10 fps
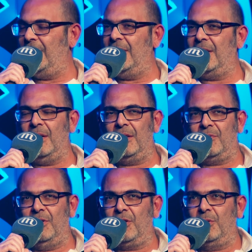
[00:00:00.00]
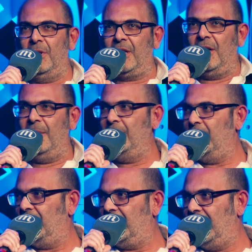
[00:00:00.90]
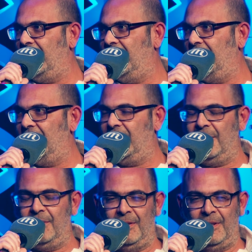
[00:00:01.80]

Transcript: weil ich halt von der Schule kam und dann äh,